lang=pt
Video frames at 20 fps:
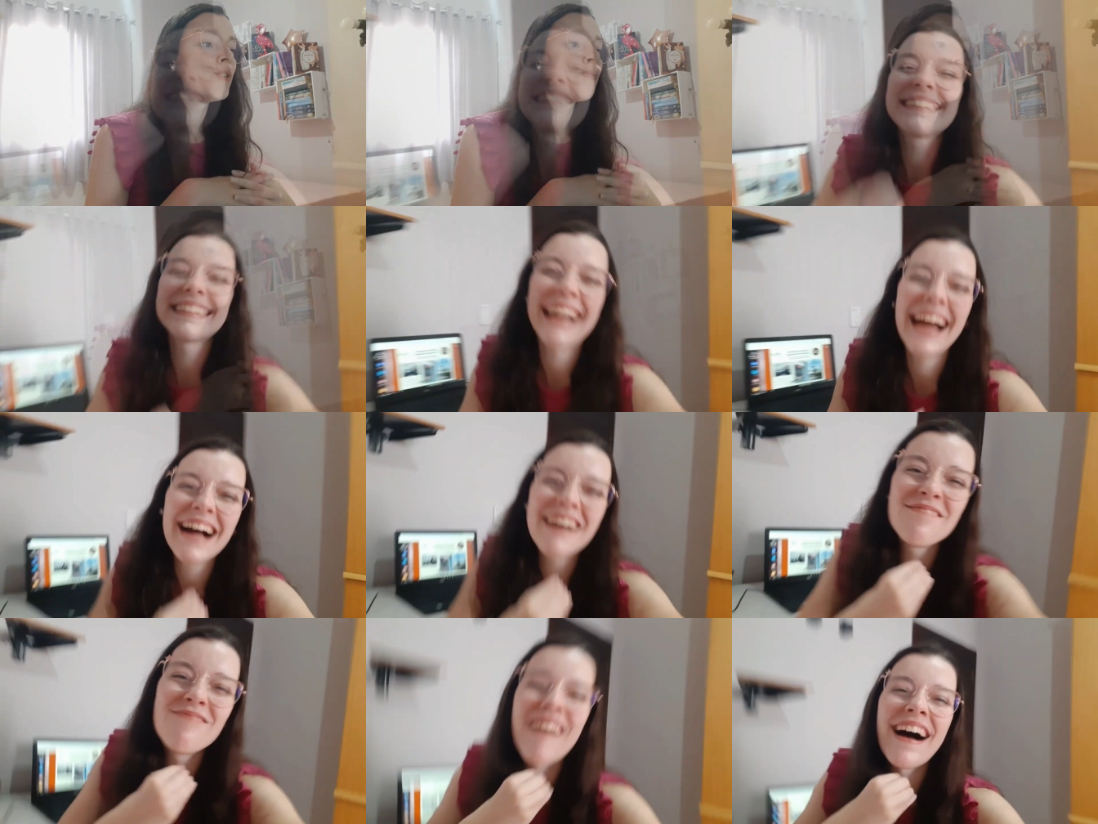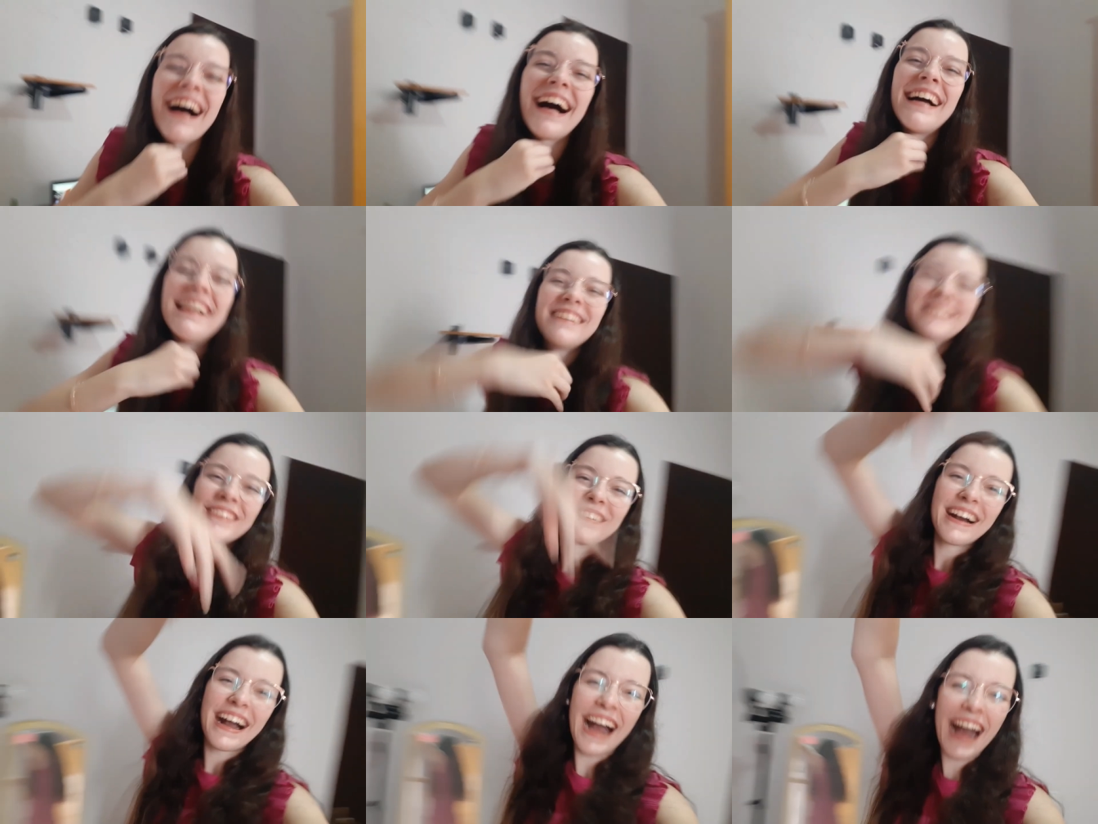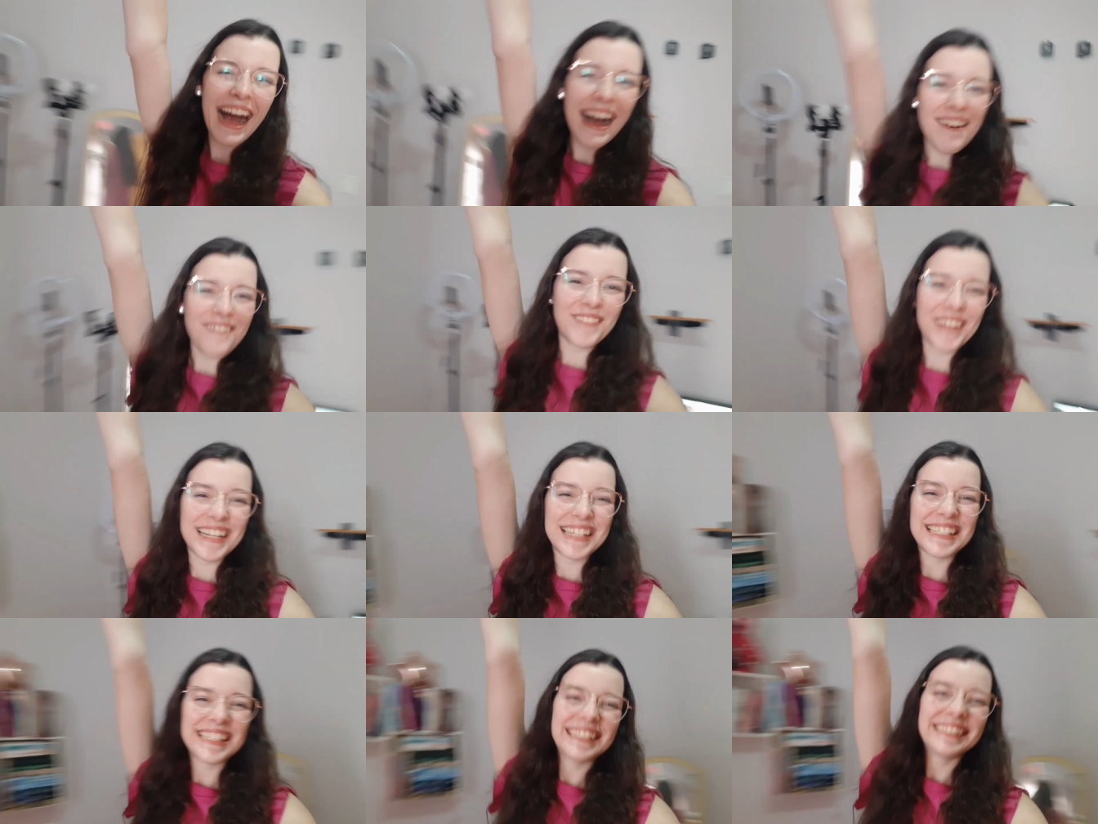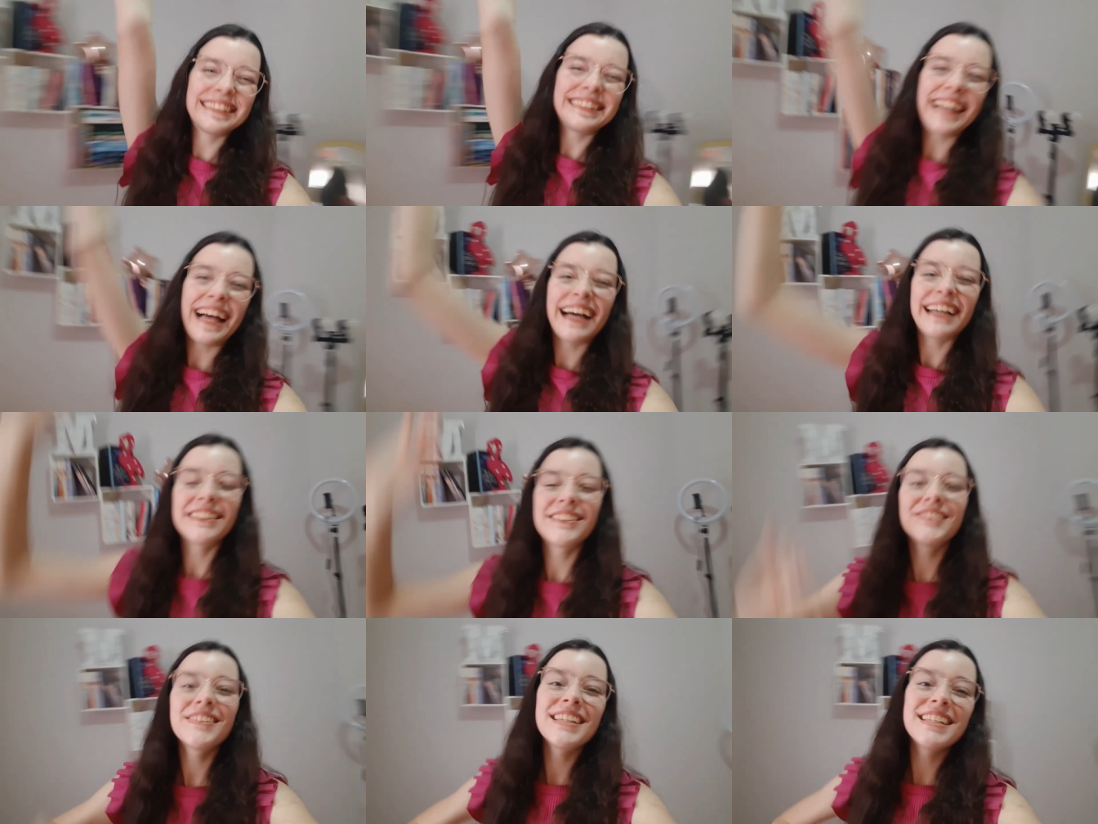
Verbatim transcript: trabalho apresentado.